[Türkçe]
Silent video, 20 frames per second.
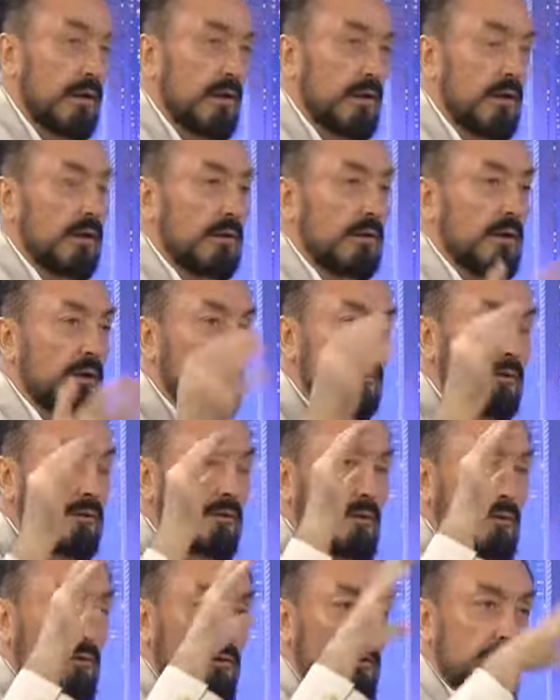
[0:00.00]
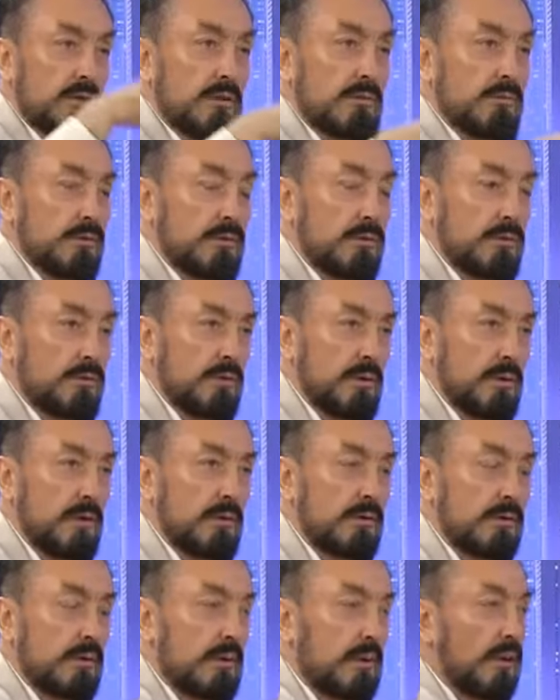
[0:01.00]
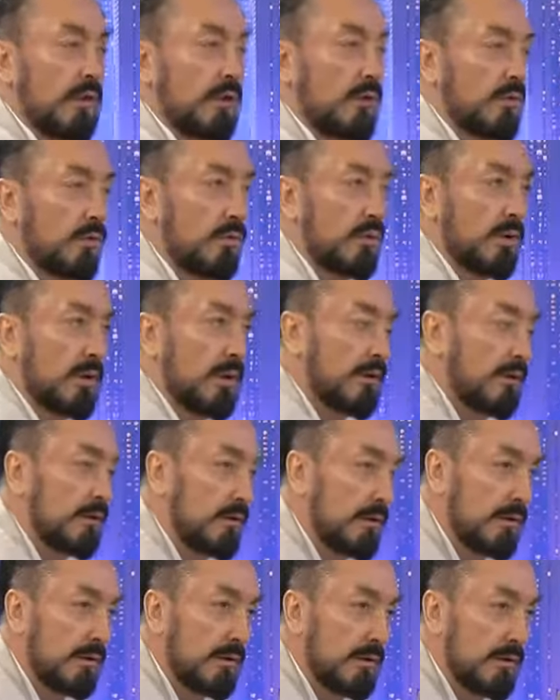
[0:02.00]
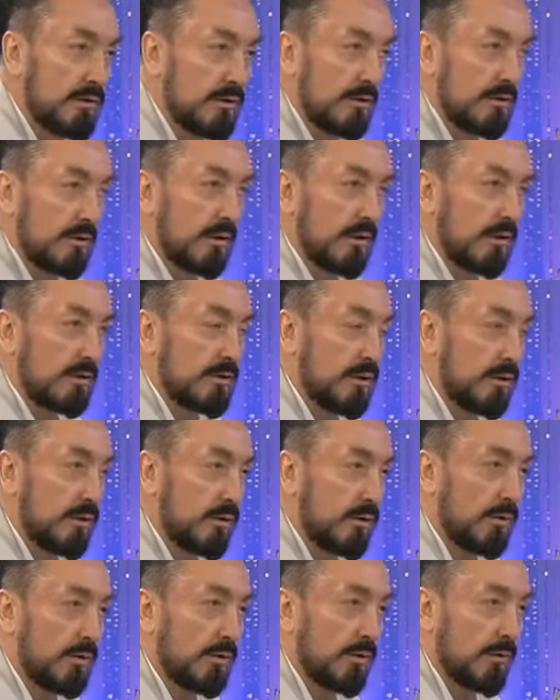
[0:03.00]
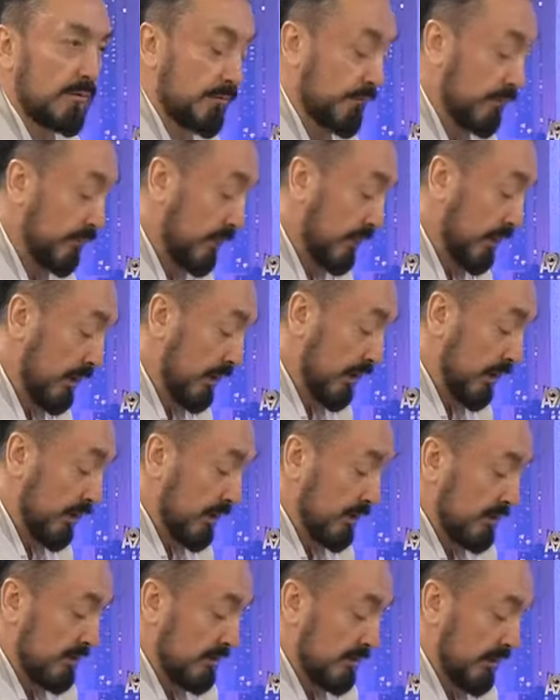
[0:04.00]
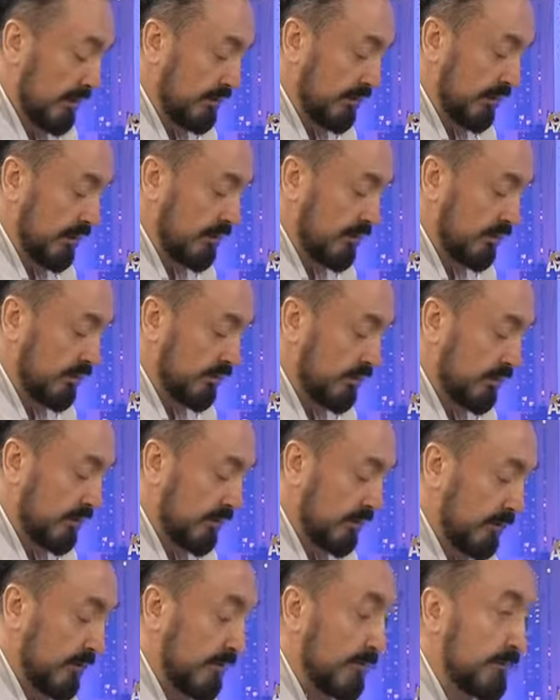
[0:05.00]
Allah katından indirilmiştir Kur'an. Kur'an'ın indirilişine dikkat çekiliyor. 80. surede.